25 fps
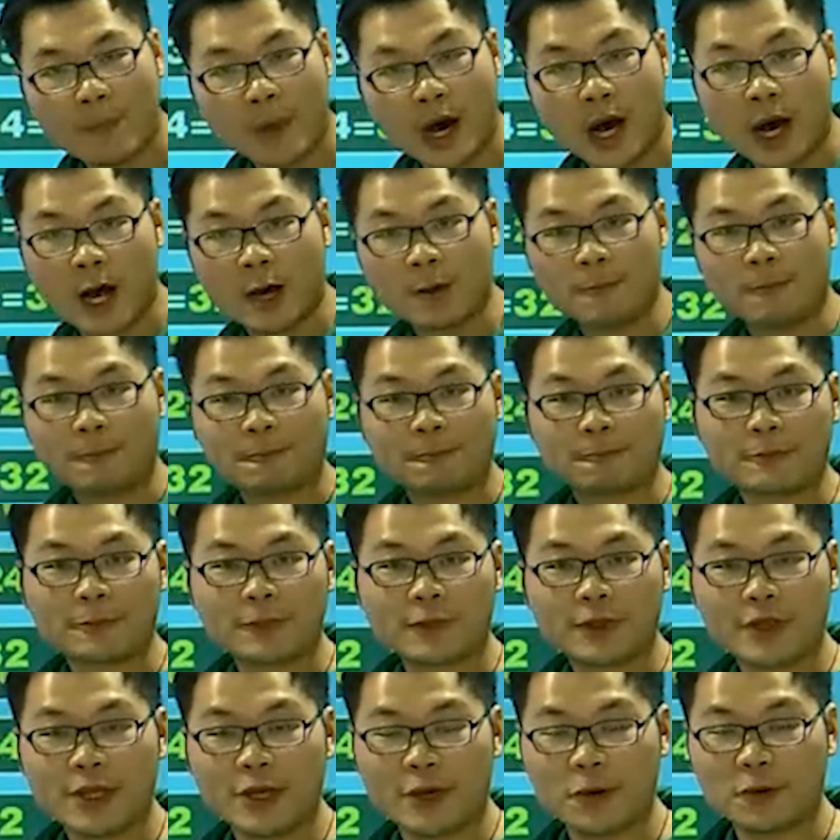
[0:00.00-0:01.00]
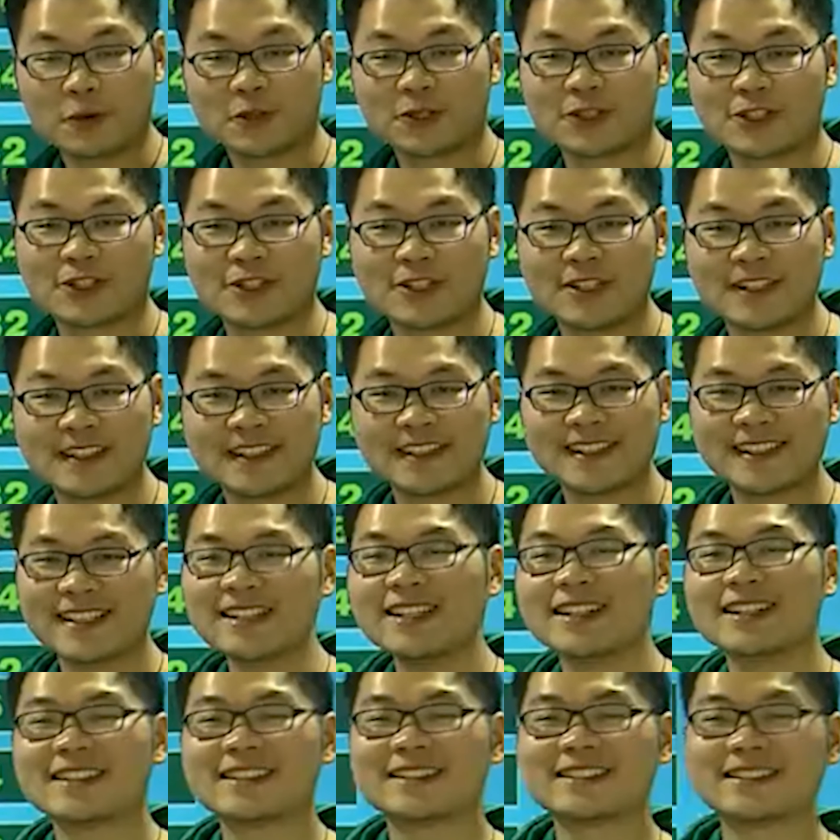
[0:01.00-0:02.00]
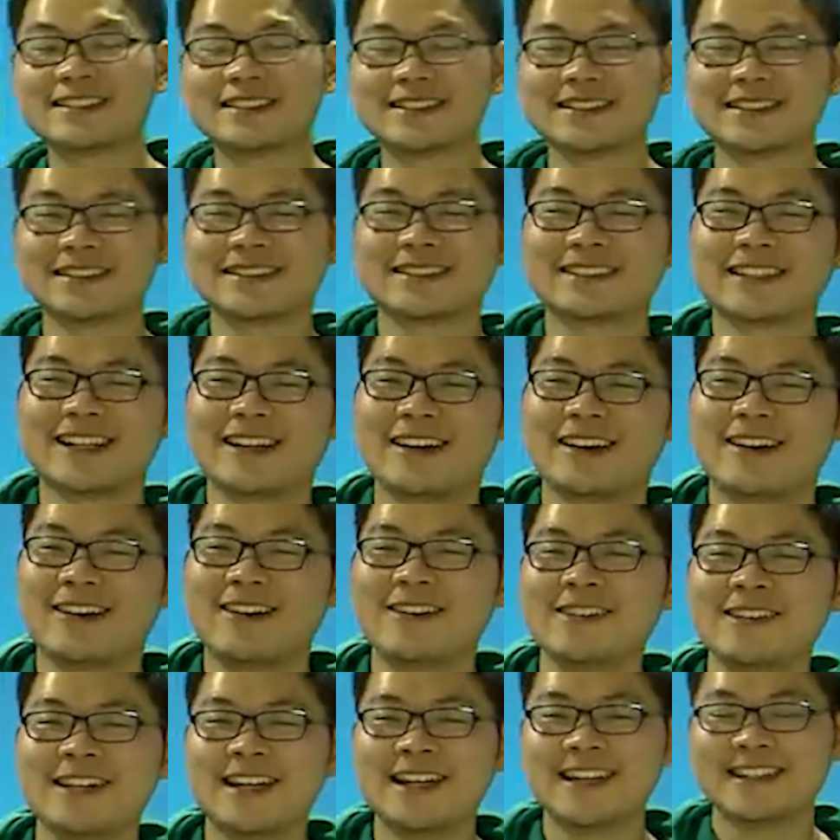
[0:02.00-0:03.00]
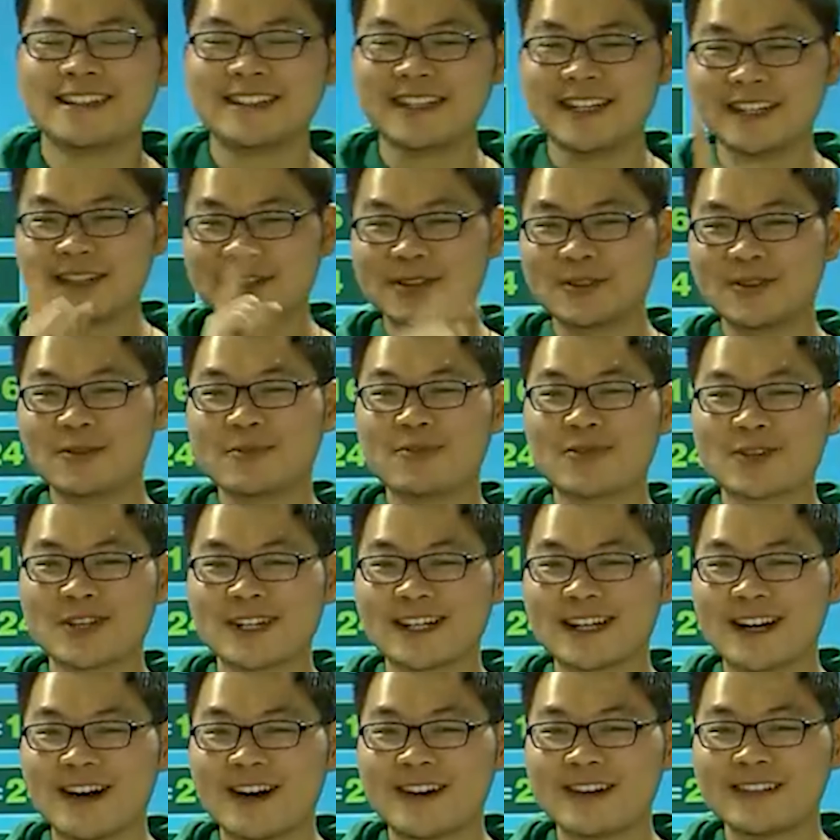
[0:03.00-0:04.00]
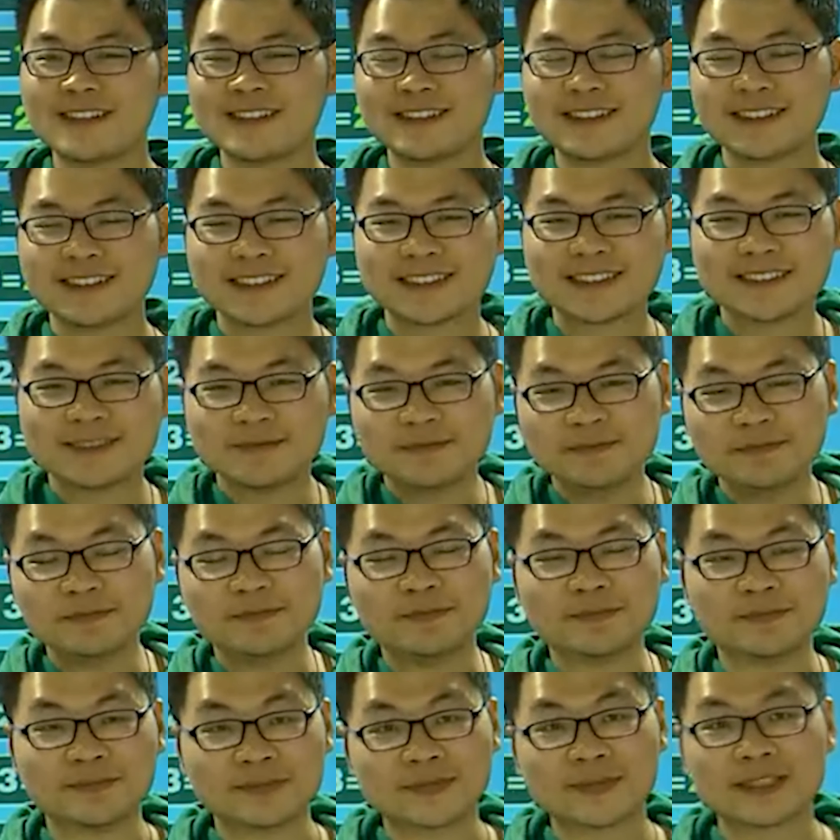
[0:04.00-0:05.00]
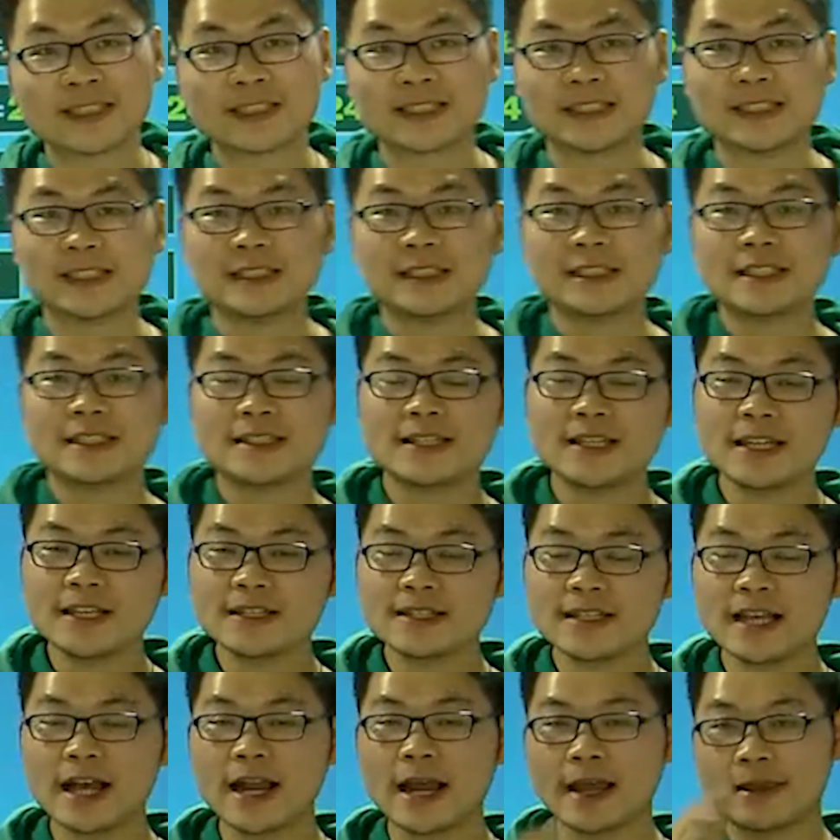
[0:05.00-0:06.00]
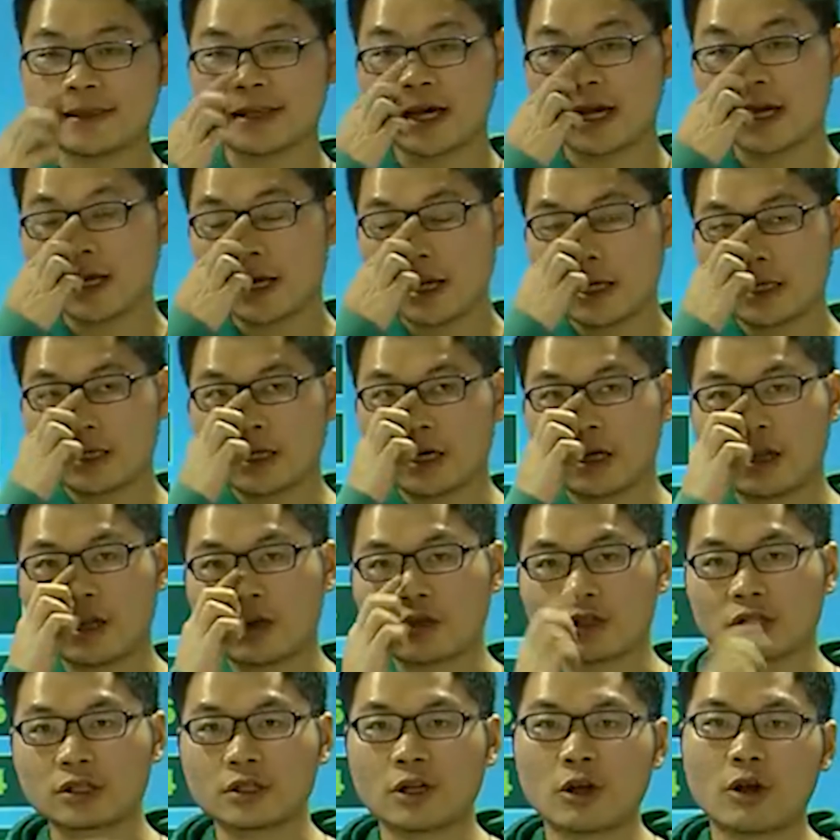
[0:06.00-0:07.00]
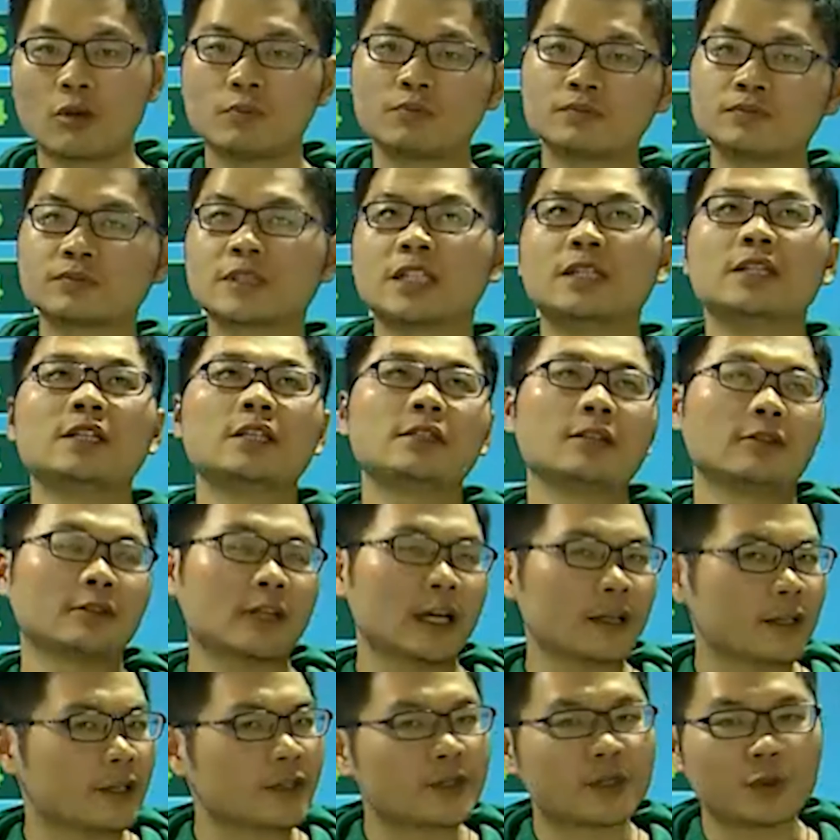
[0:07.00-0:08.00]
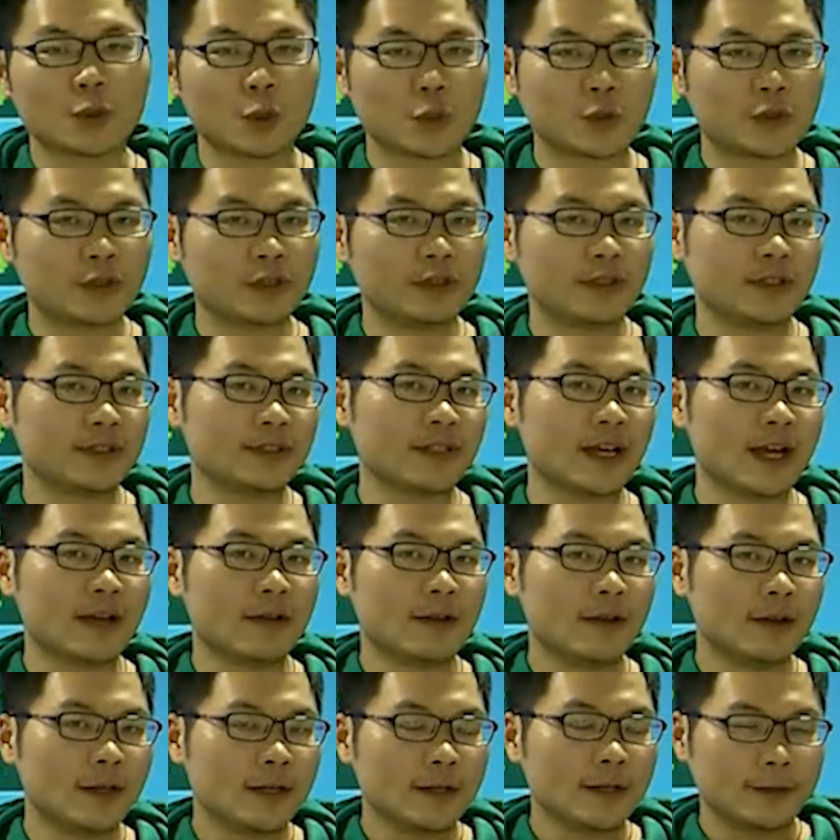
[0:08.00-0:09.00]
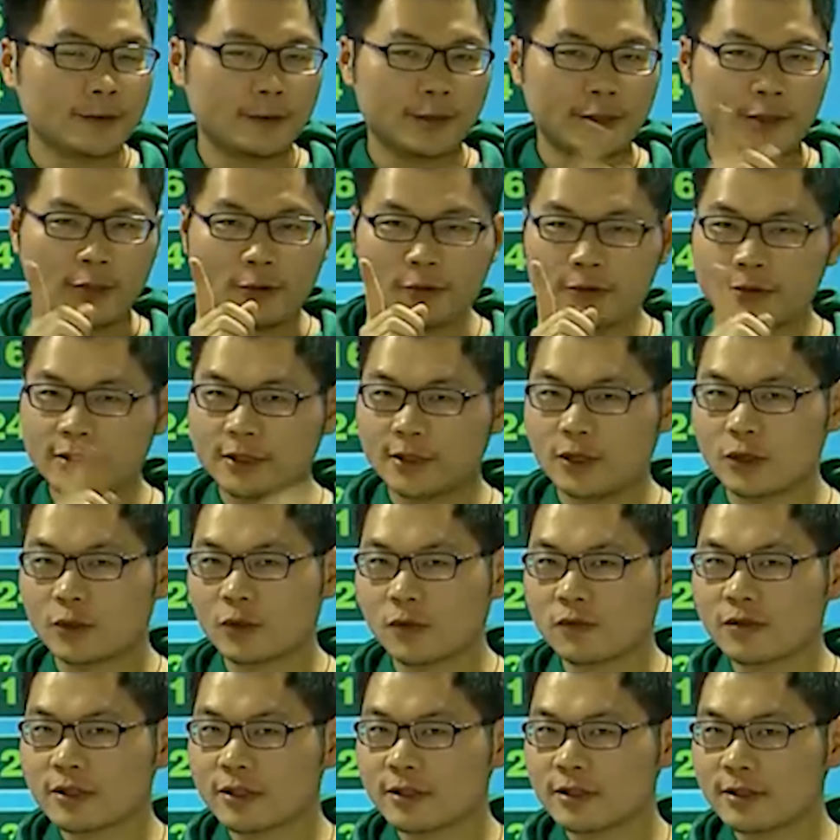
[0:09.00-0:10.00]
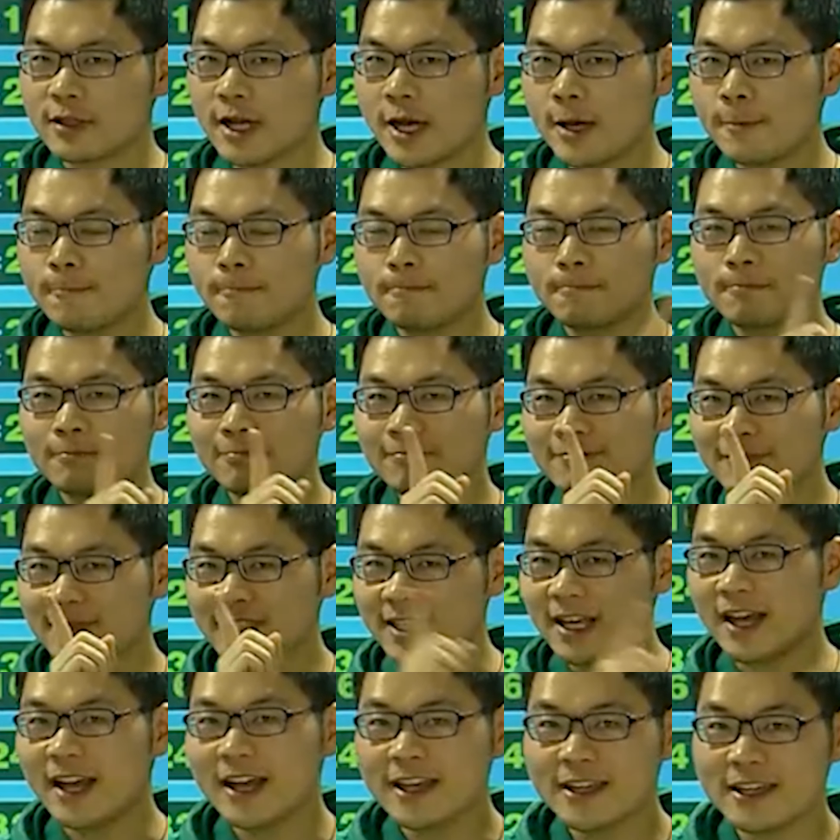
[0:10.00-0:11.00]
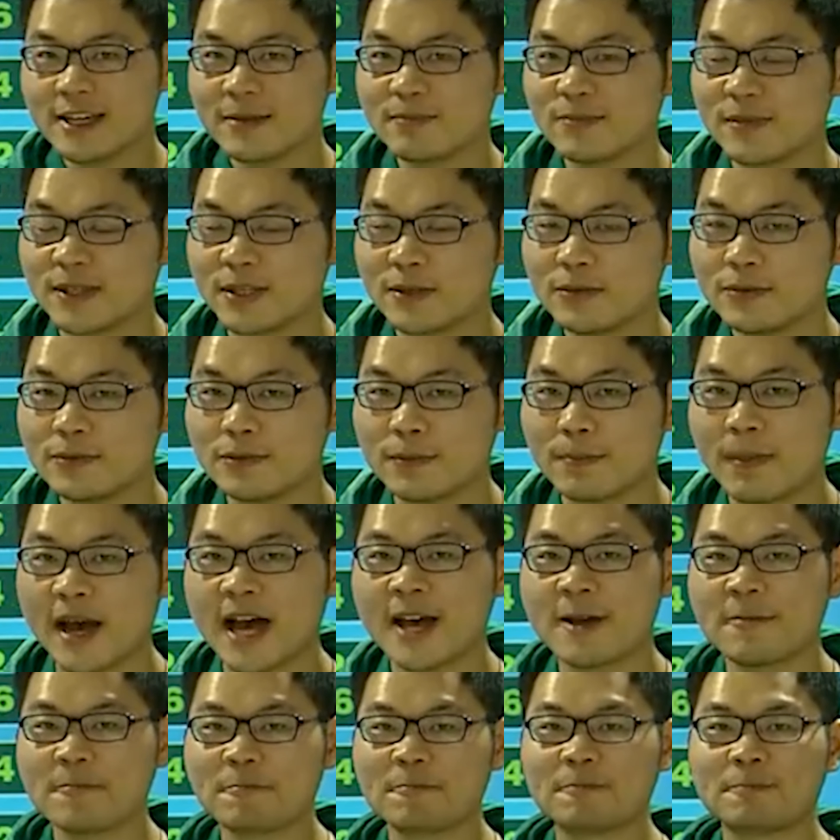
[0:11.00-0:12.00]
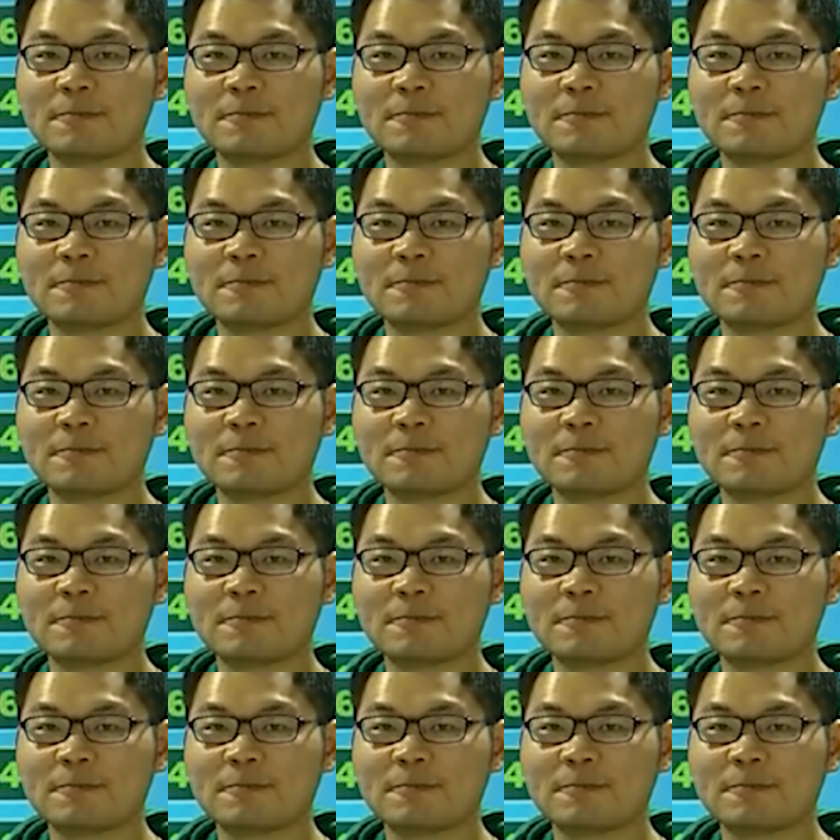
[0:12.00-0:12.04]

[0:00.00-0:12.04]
八六十四，好，念的顺不顺口？嗯，接下来呢，杨老师啊，让大家休息一下，休息的同时呢，猜一个谜语吧。